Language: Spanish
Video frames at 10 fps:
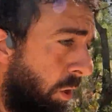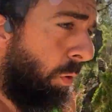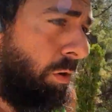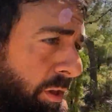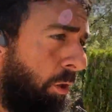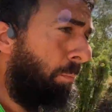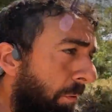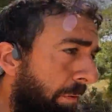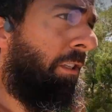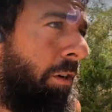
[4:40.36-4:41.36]
uno de los
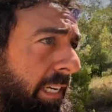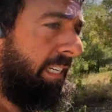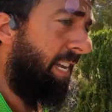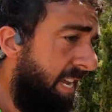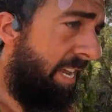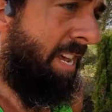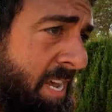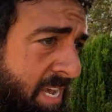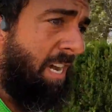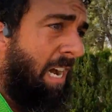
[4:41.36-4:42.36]
profesores,
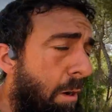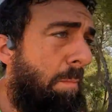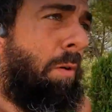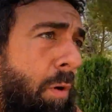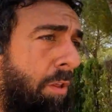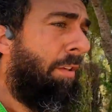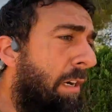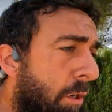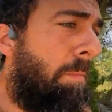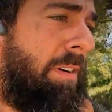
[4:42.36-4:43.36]
aún me acuerdo
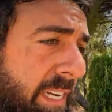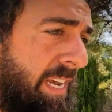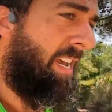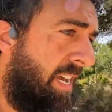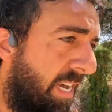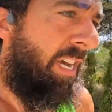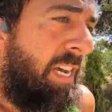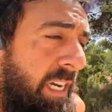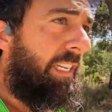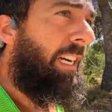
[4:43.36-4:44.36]
del nombre,
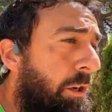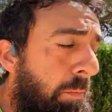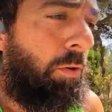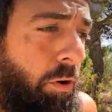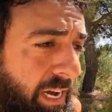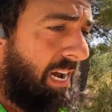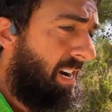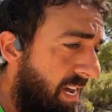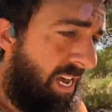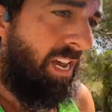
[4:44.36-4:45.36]
Jerome
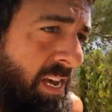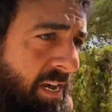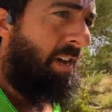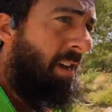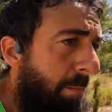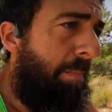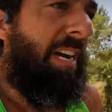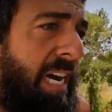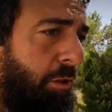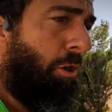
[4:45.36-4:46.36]
Coral,
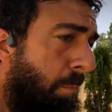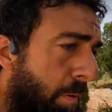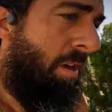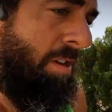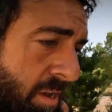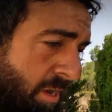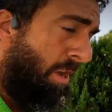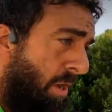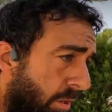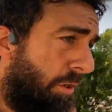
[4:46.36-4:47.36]
Megatop,
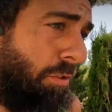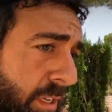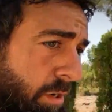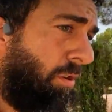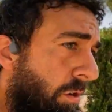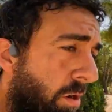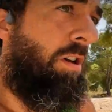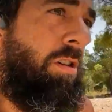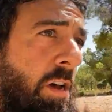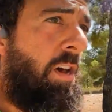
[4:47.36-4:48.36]
nos dijo,
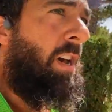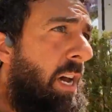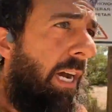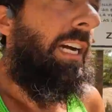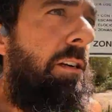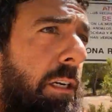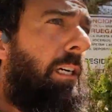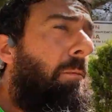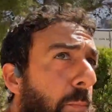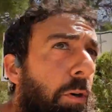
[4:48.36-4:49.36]
es
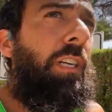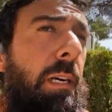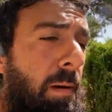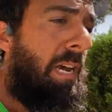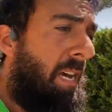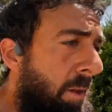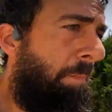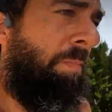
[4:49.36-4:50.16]
imposible